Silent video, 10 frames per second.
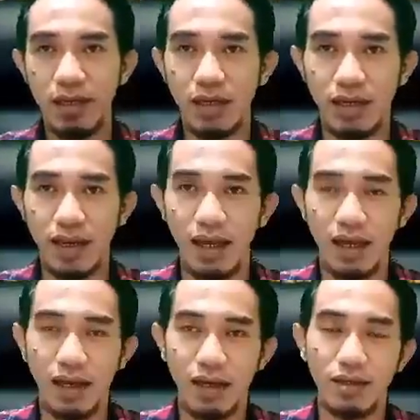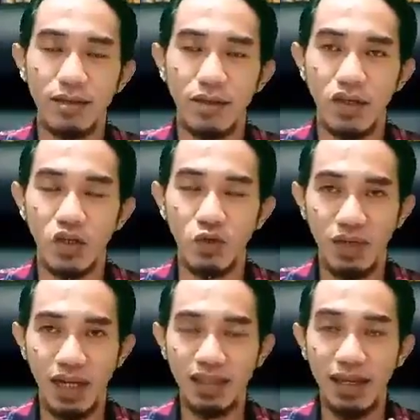dia
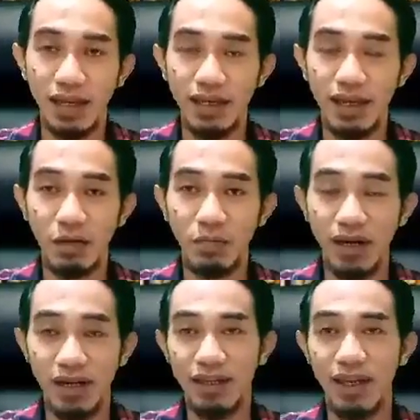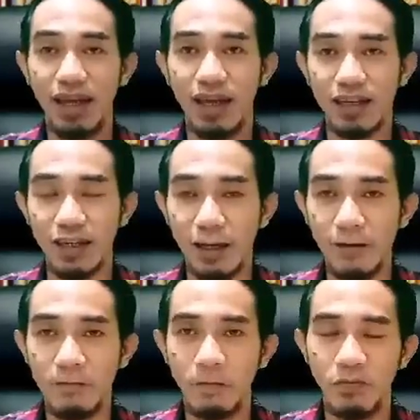sudah terikat pernikahan kan
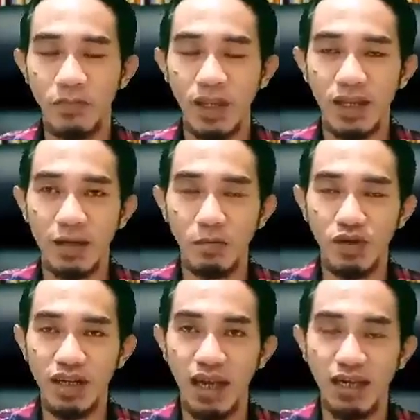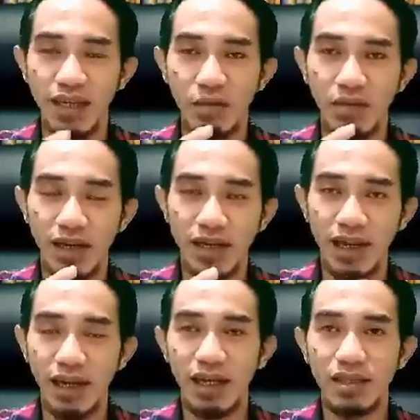kemudian dia
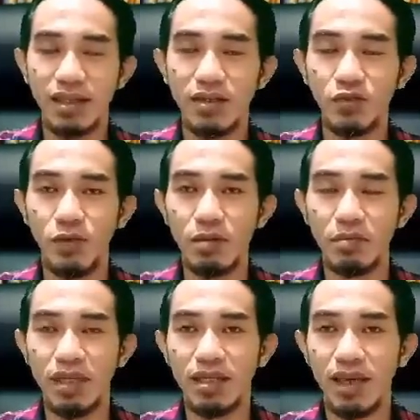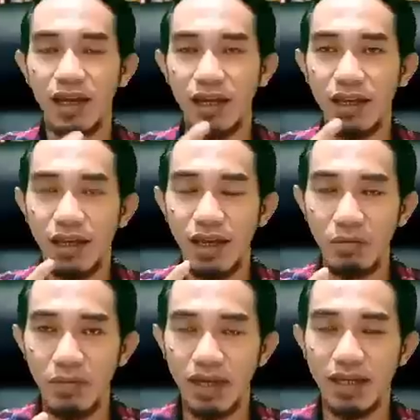mengkhianati suaminya
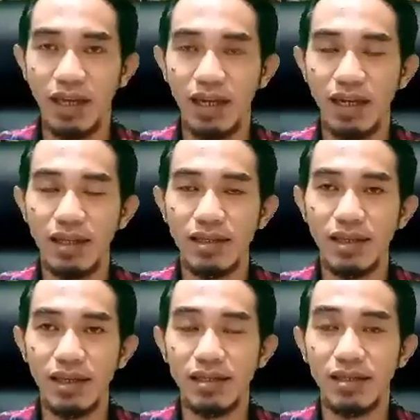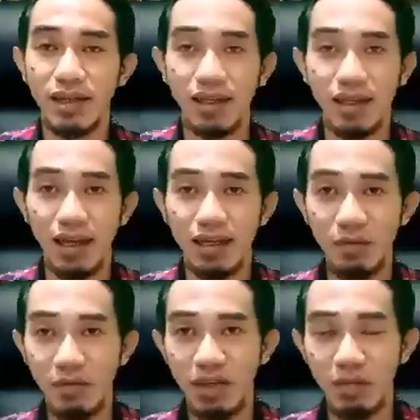mengkhianati istrinya
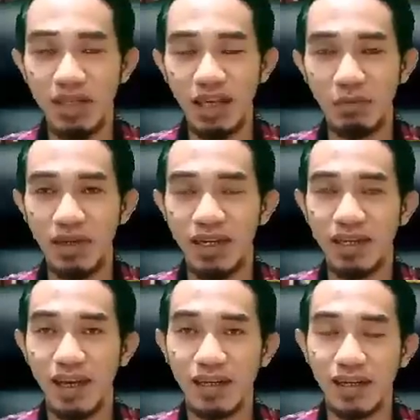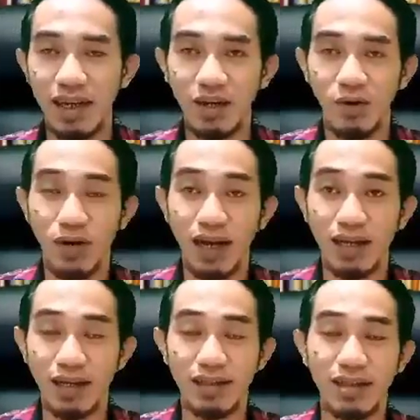demi bisa menikah dengan orang
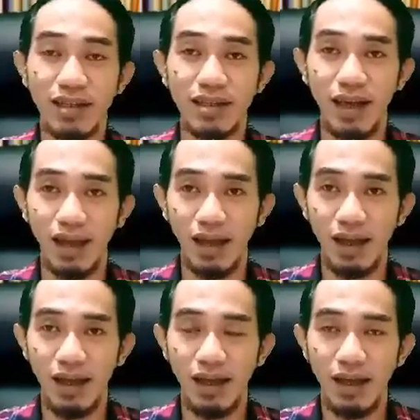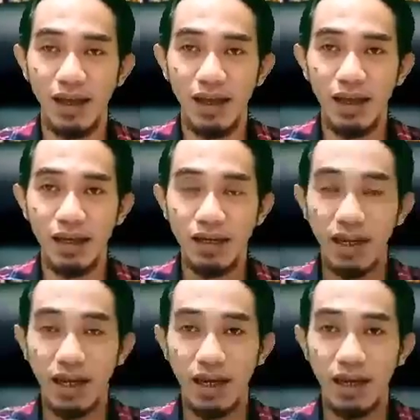ketiga
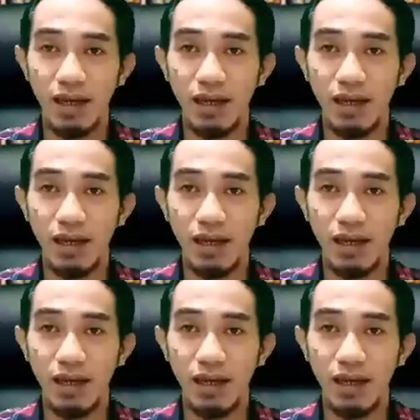dia